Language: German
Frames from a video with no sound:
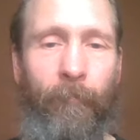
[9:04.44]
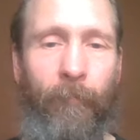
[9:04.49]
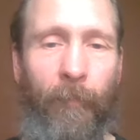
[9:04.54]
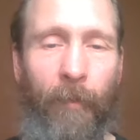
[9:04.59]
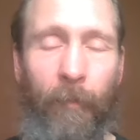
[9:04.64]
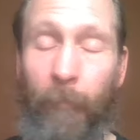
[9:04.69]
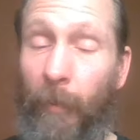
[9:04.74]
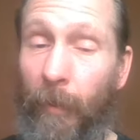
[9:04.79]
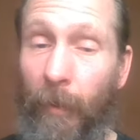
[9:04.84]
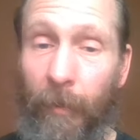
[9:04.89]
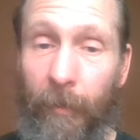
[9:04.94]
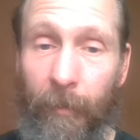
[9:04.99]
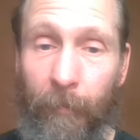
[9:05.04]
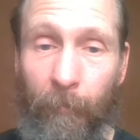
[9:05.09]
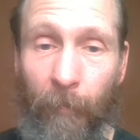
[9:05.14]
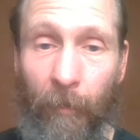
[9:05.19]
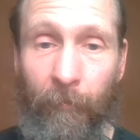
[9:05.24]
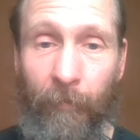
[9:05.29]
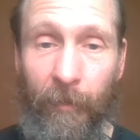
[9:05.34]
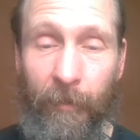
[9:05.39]
Man kann
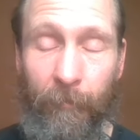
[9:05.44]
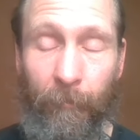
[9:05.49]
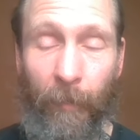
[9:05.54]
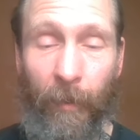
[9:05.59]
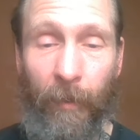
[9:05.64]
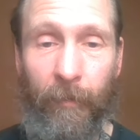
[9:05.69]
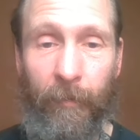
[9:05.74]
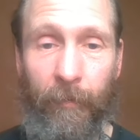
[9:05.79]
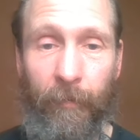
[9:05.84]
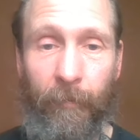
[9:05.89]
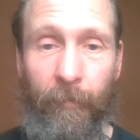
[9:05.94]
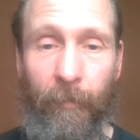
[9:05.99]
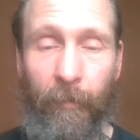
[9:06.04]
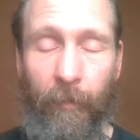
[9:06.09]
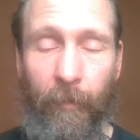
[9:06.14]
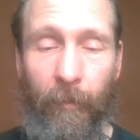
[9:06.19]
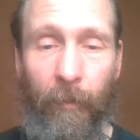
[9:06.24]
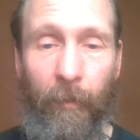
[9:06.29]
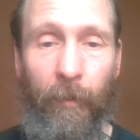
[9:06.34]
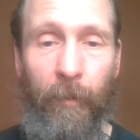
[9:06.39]
immer was machen.
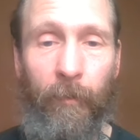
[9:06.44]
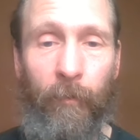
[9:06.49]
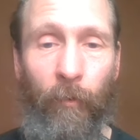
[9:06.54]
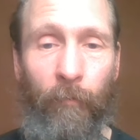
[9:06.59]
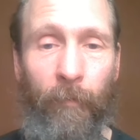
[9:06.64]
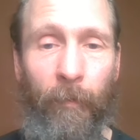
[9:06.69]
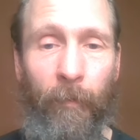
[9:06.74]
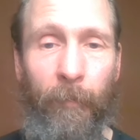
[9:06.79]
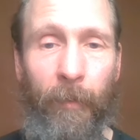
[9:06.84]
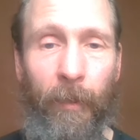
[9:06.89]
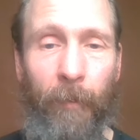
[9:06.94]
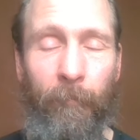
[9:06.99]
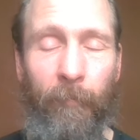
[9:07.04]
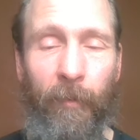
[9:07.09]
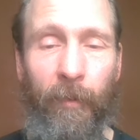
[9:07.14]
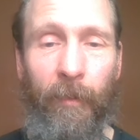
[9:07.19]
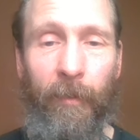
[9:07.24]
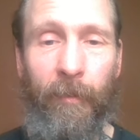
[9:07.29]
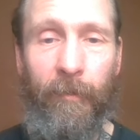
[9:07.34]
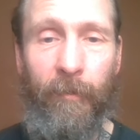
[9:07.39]
Doch wenn man eben
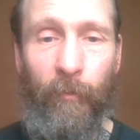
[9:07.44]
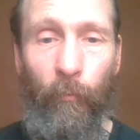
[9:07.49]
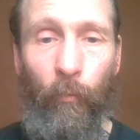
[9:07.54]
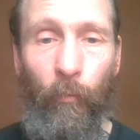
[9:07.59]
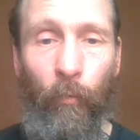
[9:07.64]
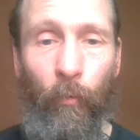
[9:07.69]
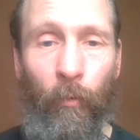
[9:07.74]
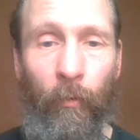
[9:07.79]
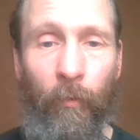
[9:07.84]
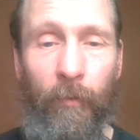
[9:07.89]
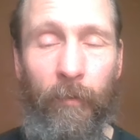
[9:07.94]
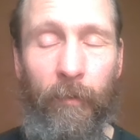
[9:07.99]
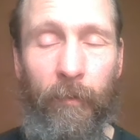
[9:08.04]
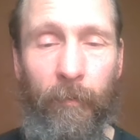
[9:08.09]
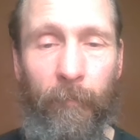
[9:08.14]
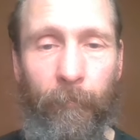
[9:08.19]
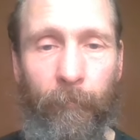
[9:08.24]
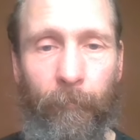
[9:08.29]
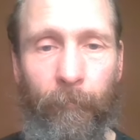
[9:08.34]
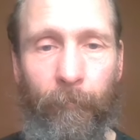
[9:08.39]
nicht sucht,
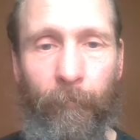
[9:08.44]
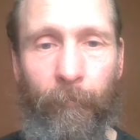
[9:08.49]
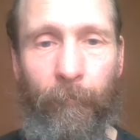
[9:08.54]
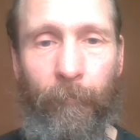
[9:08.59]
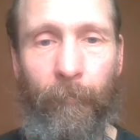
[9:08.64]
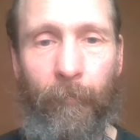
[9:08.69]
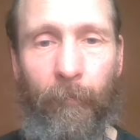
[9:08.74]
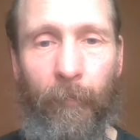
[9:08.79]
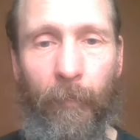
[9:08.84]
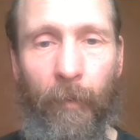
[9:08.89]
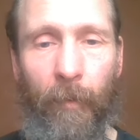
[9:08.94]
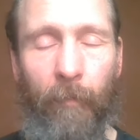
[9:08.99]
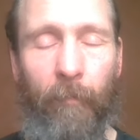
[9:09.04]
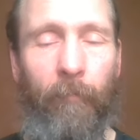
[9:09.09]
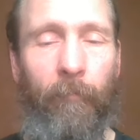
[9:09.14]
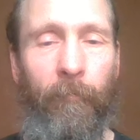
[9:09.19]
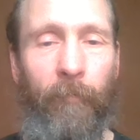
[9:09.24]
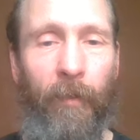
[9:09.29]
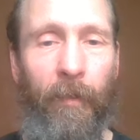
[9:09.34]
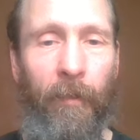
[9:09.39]

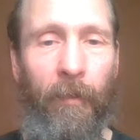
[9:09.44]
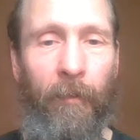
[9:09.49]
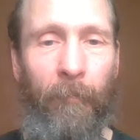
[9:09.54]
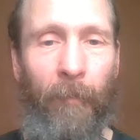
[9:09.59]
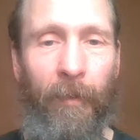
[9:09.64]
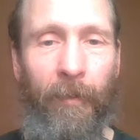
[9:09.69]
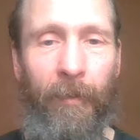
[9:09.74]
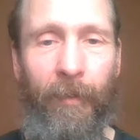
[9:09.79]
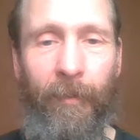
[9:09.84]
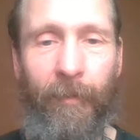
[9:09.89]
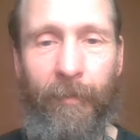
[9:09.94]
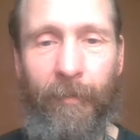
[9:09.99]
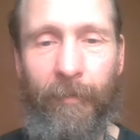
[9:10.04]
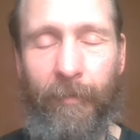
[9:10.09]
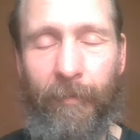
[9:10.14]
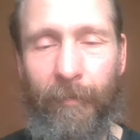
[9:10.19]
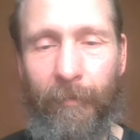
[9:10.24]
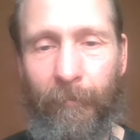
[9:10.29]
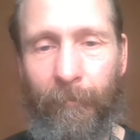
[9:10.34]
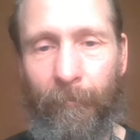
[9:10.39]
findet man
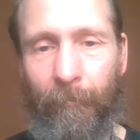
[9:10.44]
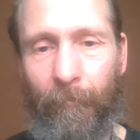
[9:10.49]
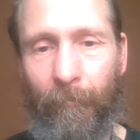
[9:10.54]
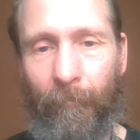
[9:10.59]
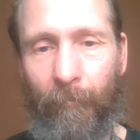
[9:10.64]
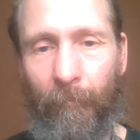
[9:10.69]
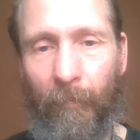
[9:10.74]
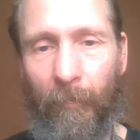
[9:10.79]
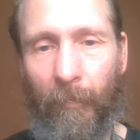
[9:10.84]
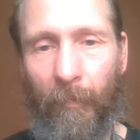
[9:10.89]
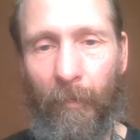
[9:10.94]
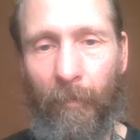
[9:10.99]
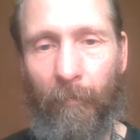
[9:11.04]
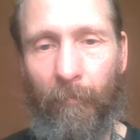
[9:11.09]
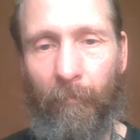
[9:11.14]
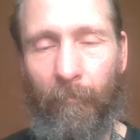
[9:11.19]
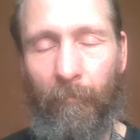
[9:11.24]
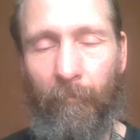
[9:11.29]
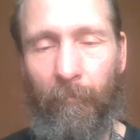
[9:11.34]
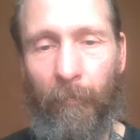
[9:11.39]
nichts.
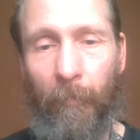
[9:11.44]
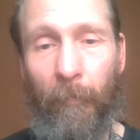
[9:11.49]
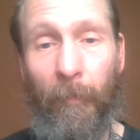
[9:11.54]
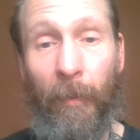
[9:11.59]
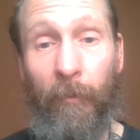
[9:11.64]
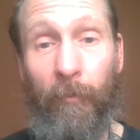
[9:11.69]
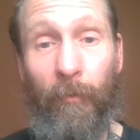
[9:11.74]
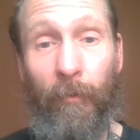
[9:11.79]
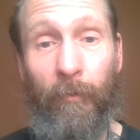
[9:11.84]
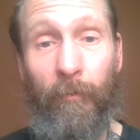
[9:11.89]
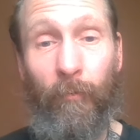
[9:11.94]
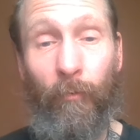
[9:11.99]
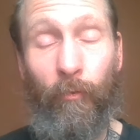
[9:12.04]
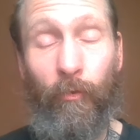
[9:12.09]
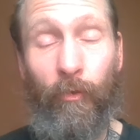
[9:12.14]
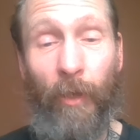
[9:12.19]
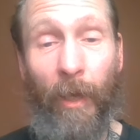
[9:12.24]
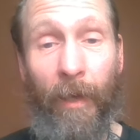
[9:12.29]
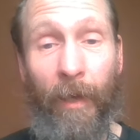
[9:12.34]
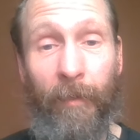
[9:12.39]
Wenn man natürlich zu
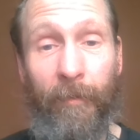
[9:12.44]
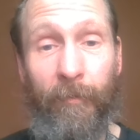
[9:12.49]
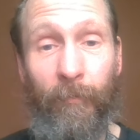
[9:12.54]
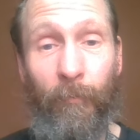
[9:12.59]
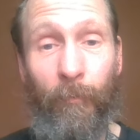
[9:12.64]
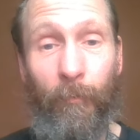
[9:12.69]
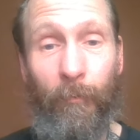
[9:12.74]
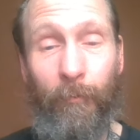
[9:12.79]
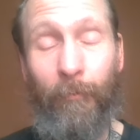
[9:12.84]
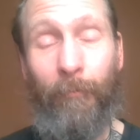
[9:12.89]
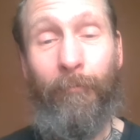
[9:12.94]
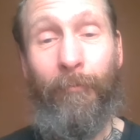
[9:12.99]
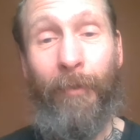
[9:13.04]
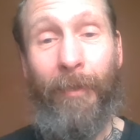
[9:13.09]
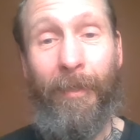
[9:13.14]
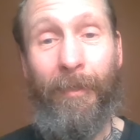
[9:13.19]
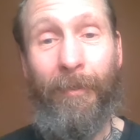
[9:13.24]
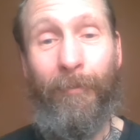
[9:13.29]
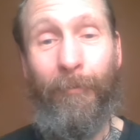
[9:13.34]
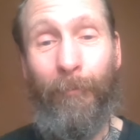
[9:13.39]
stark sucht, zu
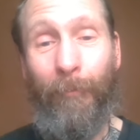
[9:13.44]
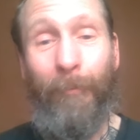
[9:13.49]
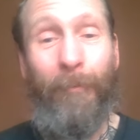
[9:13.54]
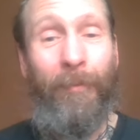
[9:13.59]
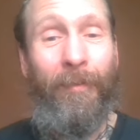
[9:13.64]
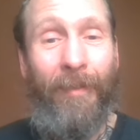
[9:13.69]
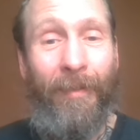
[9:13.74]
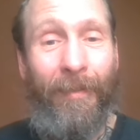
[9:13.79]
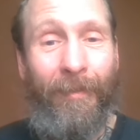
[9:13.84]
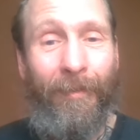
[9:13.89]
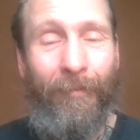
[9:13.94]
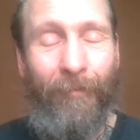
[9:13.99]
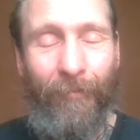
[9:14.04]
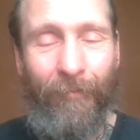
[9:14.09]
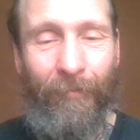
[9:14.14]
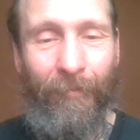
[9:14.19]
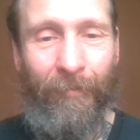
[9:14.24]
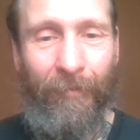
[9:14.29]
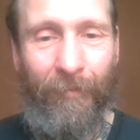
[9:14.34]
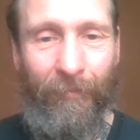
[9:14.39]
viel sucht, dann
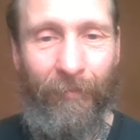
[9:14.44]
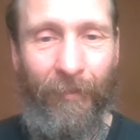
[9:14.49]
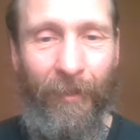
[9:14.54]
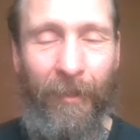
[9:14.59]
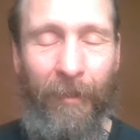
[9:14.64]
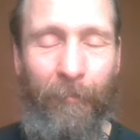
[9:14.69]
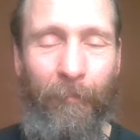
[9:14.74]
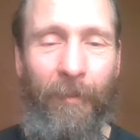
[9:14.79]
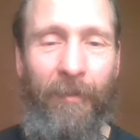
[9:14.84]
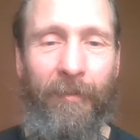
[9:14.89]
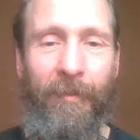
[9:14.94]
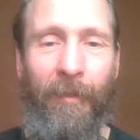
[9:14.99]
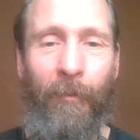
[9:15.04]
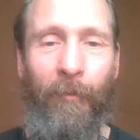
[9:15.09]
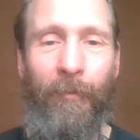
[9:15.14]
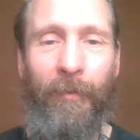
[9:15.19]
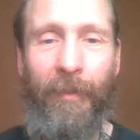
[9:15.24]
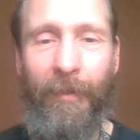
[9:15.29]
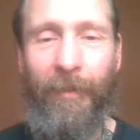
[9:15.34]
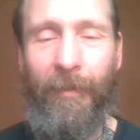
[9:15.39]
findet man es auch
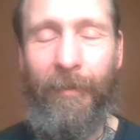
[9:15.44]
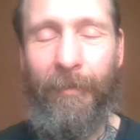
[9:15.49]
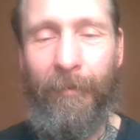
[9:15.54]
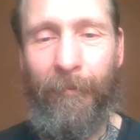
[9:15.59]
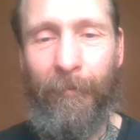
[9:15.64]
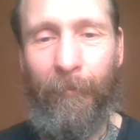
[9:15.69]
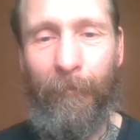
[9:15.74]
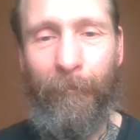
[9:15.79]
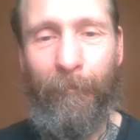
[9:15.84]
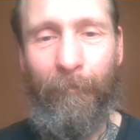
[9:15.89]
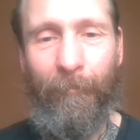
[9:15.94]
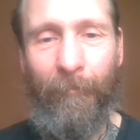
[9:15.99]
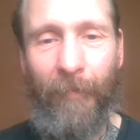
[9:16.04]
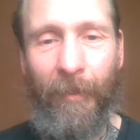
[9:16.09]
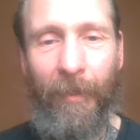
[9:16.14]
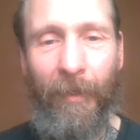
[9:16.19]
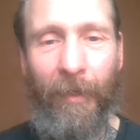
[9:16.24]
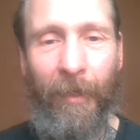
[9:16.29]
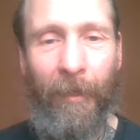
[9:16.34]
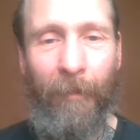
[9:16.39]
nicht. So,
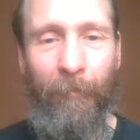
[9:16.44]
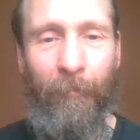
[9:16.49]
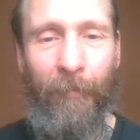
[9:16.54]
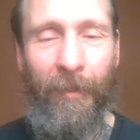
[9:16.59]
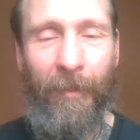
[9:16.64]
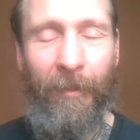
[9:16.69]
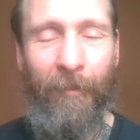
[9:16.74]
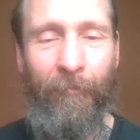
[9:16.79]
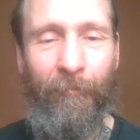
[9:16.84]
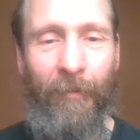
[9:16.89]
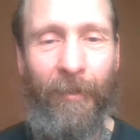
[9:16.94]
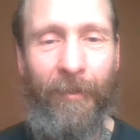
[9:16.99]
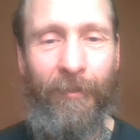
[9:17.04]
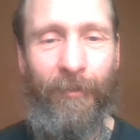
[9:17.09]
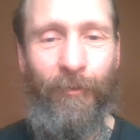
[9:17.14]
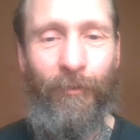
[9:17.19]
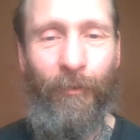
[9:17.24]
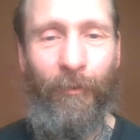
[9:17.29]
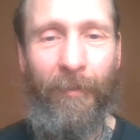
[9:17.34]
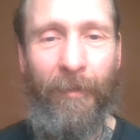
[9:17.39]
ihr kennt mich ja fast
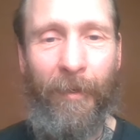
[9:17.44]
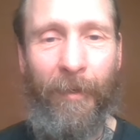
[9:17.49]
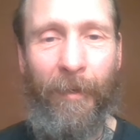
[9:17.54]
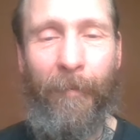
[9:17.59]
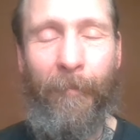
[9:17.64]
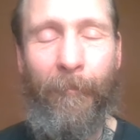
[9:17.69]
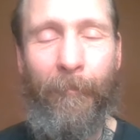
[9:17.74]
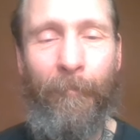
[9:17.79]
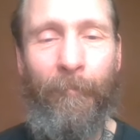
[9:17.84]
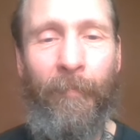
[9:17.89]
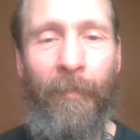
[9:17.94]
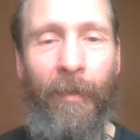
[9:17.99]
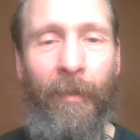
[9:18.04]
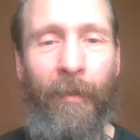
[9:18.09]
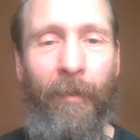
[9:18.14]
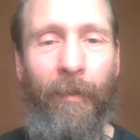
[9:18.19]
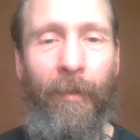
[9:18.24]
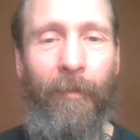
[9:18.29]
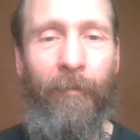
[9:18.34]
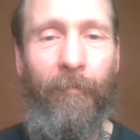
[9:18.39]
schon,
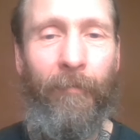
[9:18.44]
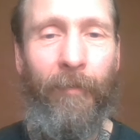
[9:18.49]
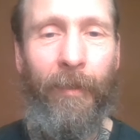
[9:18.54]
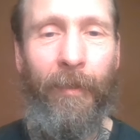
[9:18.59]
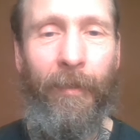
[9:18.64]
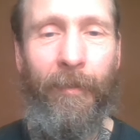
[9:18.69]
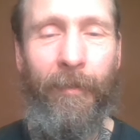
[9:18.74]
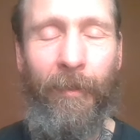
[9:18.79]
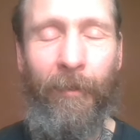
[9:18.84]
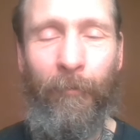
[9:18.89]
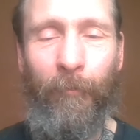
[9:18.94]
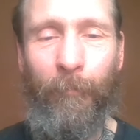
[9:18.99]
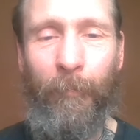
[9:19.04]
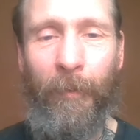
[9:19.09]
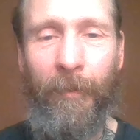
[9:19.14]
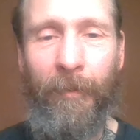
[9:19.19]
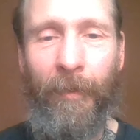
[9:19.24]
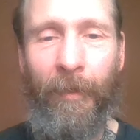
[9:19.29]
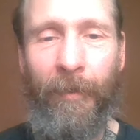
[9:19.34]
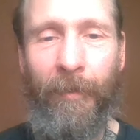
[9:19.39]
wie ich darüber
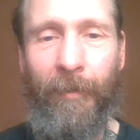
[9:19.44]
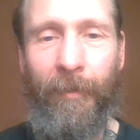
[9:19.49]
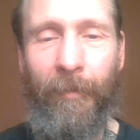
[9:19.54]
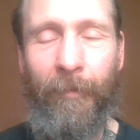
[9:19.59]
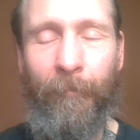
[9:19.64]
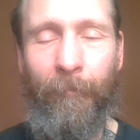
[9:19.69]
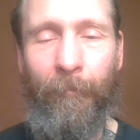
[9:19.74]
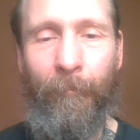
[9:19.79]
denke.